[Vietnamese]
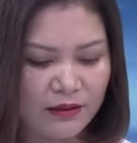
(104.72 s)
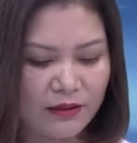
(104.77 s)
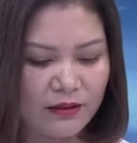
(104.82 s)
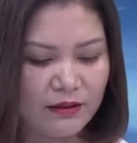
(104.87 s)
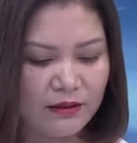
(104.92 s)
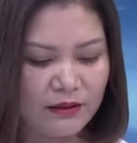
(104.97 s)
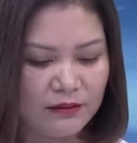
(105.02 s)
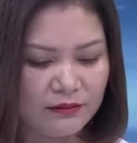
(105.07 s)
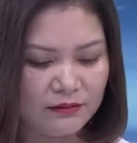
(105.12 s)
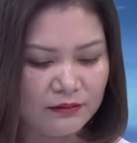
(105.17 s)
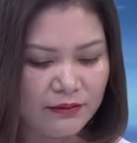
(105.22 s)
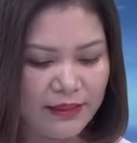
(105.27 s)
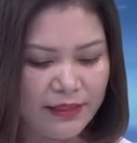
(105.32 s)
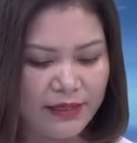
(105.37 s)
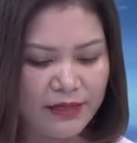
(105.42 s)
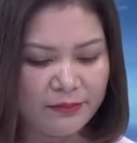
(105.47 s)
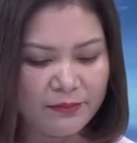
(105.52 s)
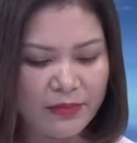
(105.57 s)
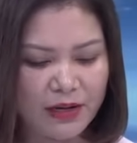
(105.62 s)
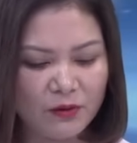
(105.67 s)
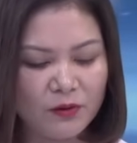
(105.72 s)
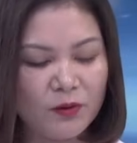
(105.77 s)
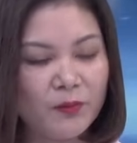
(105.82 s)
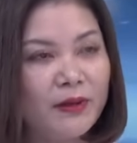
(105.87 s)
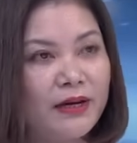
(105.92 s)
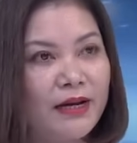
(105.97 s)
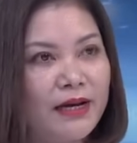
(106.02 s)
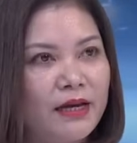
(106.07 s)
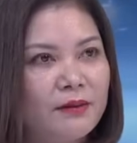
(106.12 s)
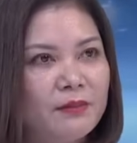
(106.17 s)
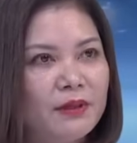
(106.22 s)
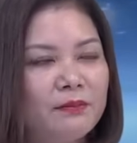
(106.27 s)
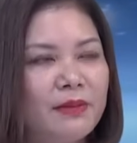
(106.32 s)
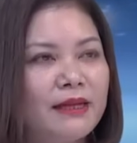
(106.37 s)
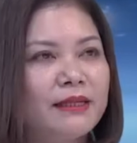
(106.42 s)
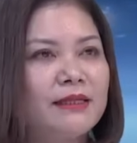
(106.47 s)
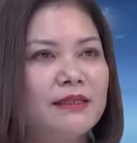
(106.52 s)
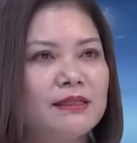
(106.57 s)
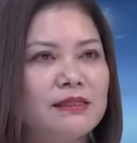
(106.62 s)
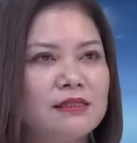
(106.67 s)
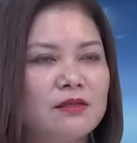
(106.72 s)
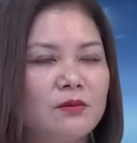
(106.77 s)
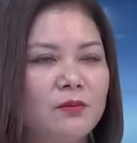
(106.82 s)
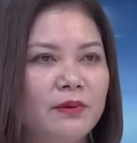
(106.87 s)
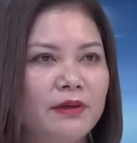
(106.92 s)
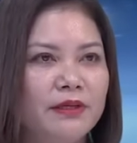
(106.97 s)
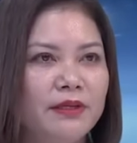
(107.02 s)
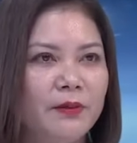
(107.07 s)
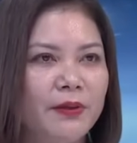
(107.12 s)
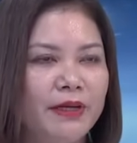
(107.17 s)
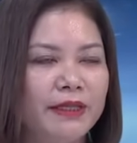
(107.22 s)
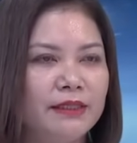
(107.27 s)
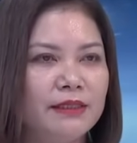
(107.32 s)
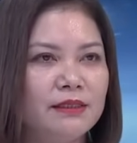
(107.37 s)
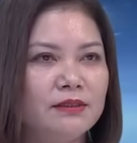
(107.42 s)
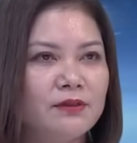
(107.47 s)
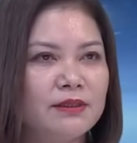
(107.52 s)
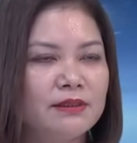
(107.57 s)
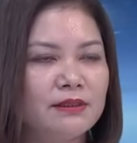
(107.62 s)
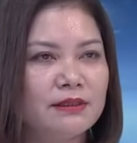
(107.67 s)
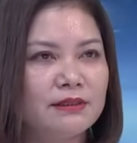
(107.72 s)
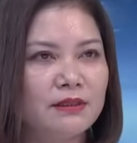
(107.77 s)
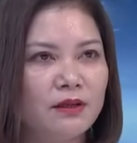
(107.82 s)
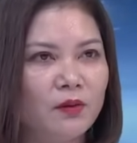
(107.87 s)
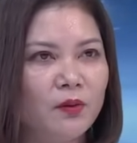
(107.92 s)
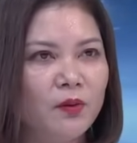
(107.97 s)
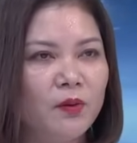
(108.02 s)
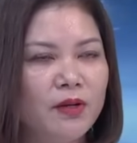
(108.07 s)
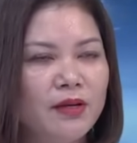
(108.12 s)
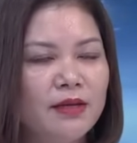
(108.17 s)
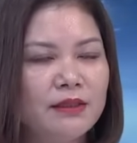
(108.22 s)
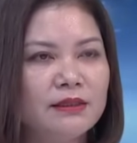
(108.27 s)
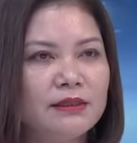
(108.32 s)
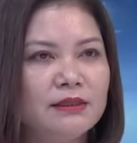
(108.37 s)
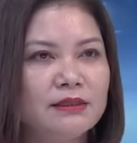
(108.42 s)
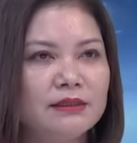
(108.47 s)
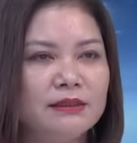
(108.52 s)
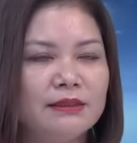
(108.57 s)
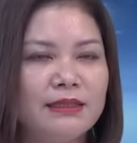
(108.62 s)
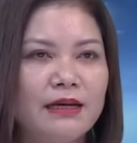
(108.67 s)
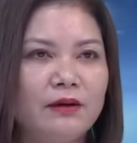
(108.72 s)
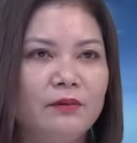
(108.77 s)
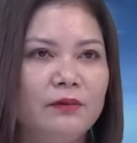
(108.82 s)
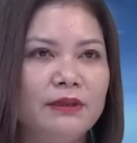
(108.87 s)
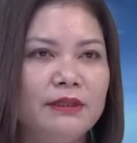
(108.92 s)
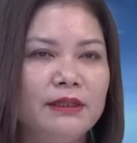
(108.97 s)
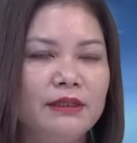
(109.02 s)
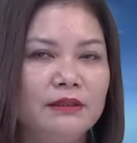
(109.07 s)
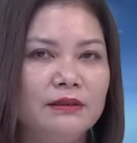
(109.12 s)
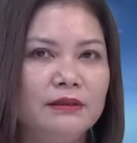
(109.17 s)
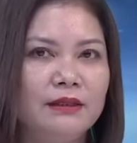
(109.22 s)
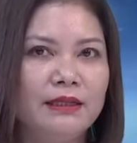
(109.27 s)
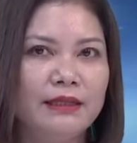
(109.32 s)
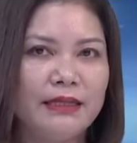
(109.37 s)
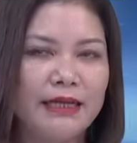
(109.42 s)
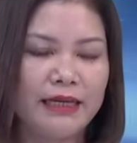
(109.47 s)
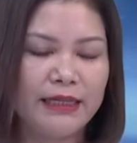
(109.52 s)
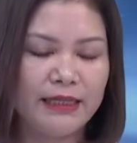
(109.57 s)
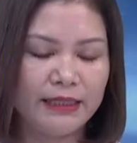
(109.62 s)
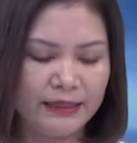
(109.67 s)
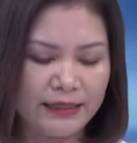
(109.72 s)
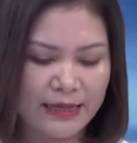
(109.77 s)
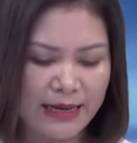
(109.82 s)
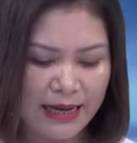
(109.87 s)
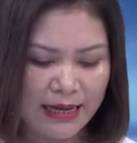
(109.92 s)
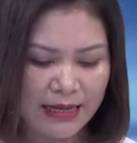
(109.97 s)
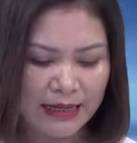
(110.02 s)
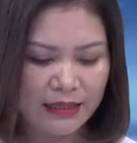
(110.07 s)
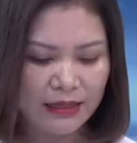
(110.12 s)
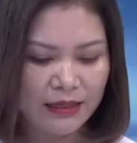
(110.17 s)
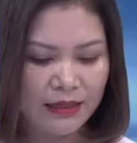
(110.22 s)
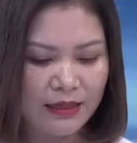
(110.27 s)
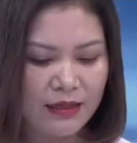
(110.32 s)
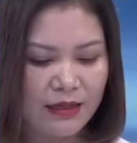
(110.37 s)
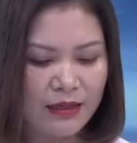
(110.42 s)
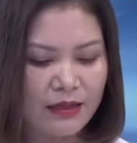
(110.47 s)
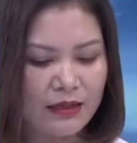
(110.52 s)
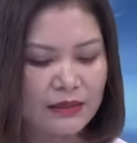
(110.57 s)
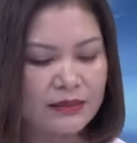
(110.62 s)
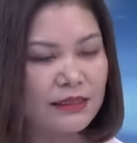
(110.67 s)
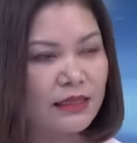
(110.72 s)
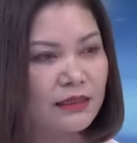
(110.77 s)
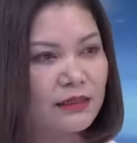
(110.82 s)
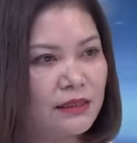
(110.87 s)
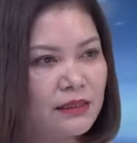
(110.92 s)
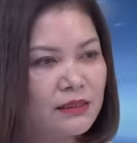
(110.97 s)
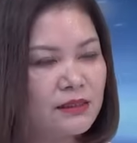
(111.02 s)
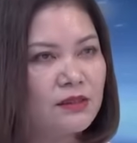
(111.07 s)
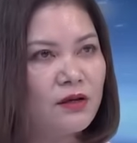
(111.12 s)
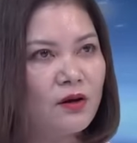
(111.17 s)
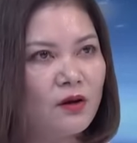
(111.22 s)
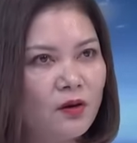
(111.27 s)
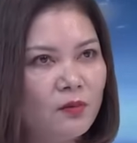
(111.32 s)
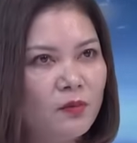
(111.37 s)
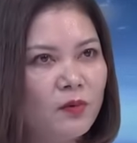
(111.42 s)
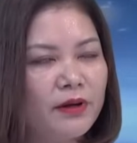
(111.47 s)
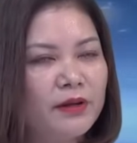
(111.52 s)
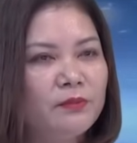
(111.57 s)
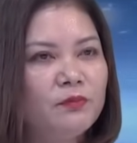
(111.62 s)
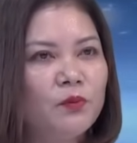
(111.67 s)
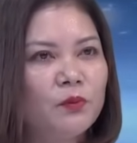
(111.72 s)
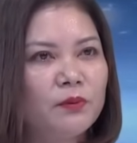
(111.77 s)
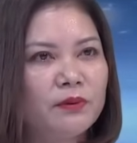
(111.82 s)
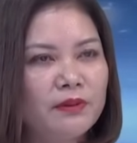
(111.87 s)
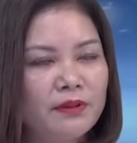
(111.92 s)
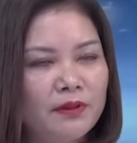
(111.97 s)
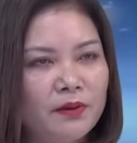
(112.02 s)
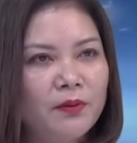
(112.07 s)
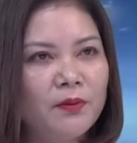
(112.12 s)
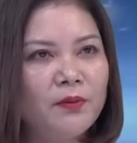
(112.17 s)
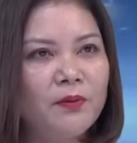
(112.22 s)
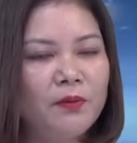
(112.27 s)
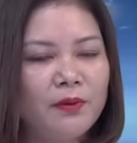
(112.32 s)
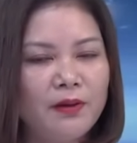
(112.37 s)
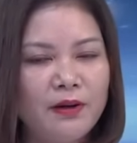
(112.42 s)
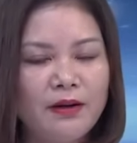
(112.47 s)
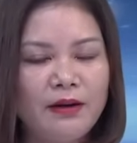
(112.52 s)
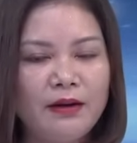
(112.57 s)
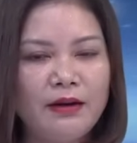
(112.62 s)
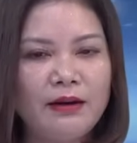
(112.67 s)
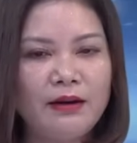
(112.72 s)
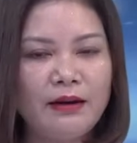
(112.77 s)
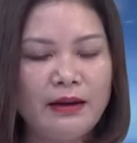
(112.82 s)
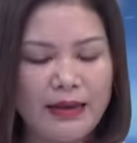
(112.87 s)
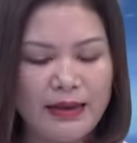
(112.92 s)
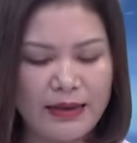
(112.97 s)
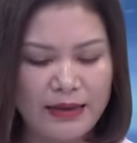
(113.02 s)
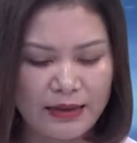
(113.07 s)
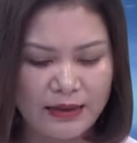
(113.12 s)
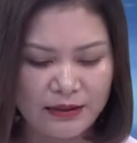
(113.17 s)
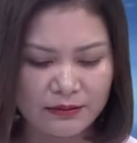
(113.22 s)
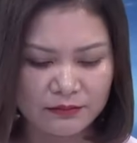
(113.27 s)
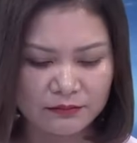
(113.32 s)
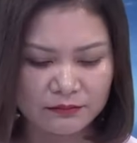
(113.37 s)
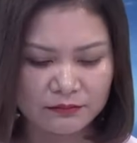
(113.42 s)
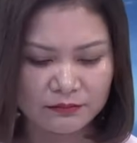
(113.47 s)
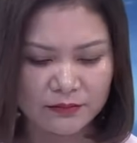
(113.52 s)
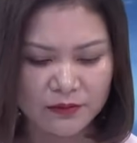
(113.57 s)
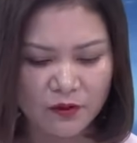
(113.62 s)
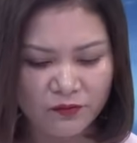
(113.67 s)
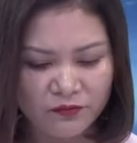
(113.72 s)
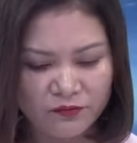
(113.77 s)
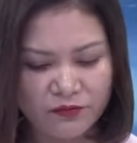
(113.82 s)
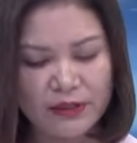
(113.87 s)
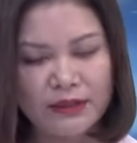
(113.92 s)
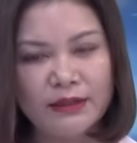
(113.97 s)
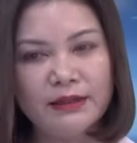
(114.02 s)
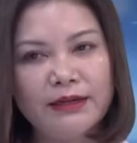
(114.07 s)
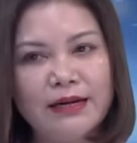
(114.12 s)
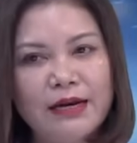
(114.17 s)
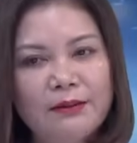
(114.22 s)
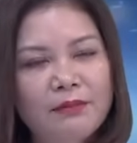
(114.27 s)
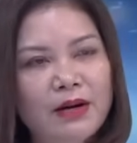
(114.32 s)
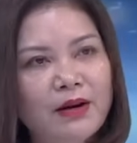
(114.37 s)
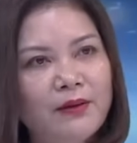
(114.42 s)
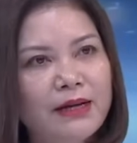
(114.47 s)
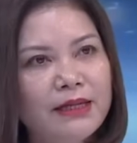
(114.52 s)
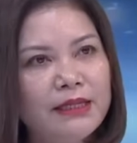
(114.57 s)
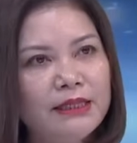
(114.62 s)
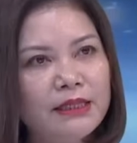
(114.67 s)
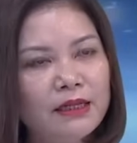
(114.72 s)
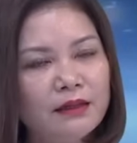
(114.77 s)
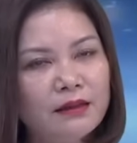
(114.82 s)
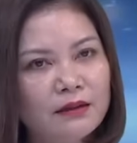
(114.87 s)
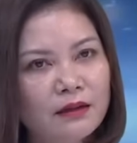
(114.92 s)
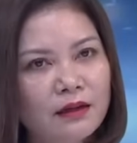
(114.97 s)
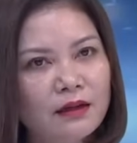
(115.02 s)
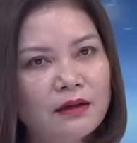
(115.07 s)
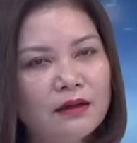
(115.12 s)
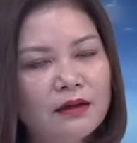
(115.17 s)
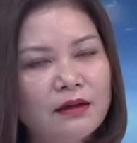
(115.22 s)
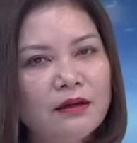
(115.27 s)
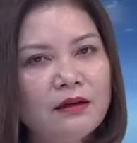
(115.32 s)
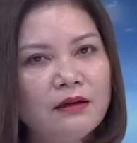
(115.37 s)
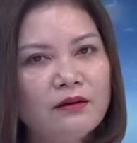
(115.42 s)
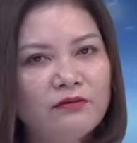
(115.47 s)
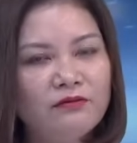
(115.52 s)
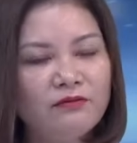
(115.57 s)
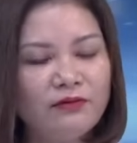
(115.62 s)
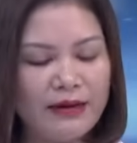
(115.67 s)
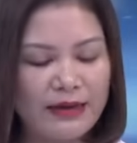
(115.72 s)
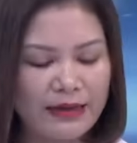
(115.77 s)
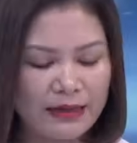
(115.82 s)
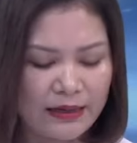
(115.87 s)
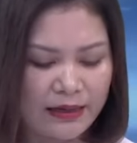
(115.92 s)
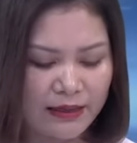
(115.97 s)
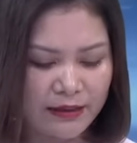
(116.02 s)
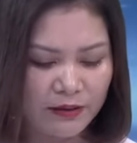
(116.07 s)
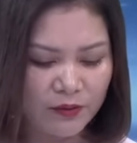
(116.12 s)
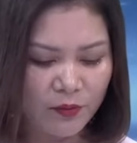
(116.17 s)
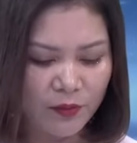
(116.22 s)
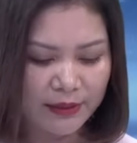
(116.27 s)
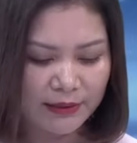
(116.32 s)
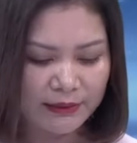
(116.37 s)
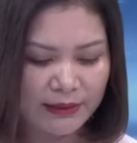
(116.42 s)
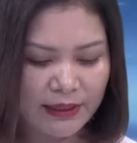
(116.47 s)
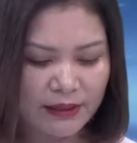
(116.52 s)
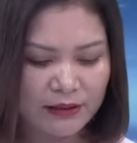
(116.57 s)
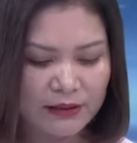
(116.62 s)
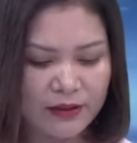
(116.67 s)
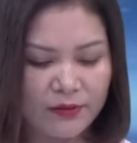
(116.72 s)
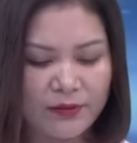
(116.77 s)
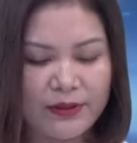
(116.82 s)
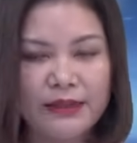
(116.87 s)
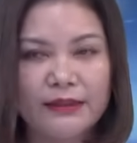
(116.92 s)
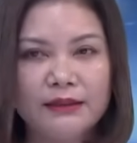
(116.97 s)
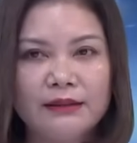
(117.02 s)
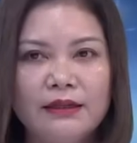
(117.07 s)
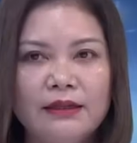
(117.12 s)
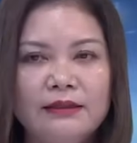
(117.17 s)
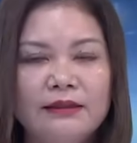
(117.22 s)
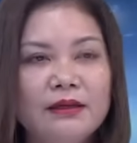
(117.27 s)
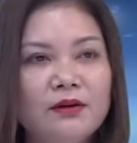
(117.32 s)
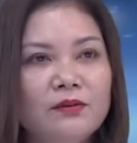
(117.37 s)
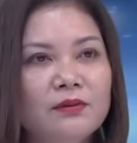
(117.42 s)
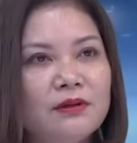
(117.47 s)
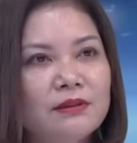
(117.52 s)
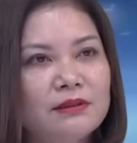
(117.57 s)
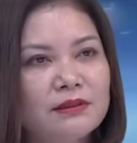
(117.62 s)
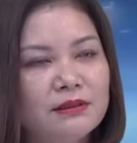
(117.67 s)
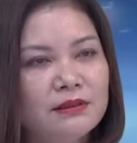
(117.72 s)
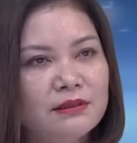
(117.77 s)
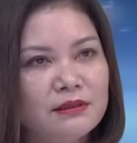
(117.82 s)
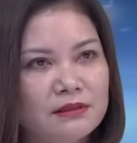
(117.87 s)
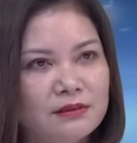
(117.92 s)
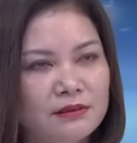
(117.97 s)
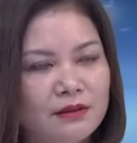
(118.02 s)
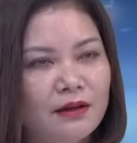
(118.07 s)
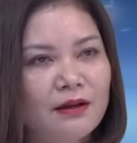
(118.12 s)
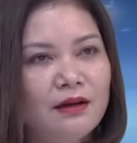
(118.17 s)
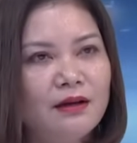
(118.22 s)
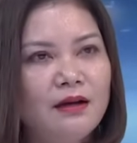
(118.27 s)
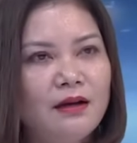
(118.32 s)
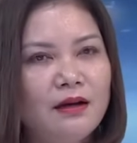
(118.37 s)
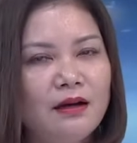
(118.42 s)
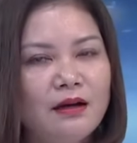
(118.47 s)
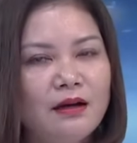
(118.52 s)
À, để đảm bảo công khai minh bạch trong điều hành kinh doanh xăng dầu thì dự thảo nghị định lần này đã à, xác định rõ một cái mục tiêu là góp phần đảm bảo an ninh năng lượng, và cái, cái nguyên tắc điều hành là theo cơ chế thị trường,